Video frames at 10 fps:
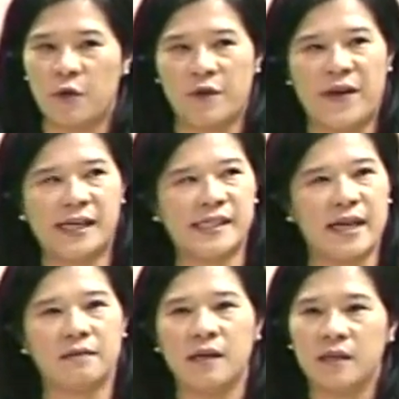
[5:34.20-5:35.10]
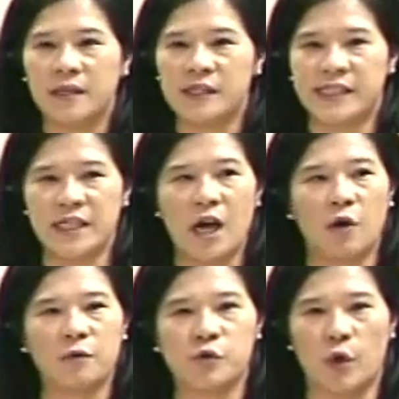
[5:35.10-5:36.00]
你会发现你只
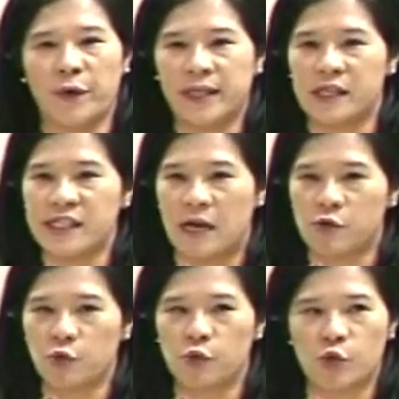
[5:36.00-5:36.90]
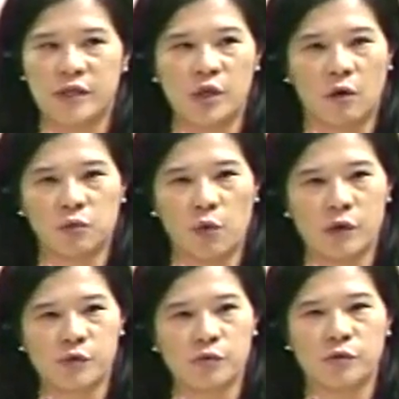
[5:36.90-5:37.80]
有所谓的少数遵从
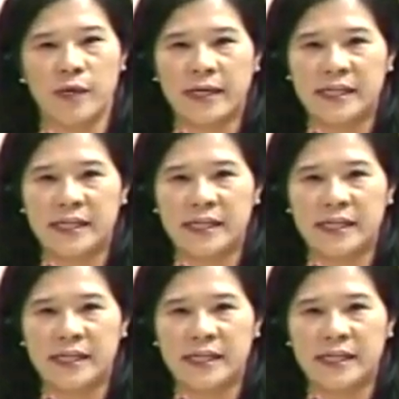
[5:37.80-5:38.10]
多数。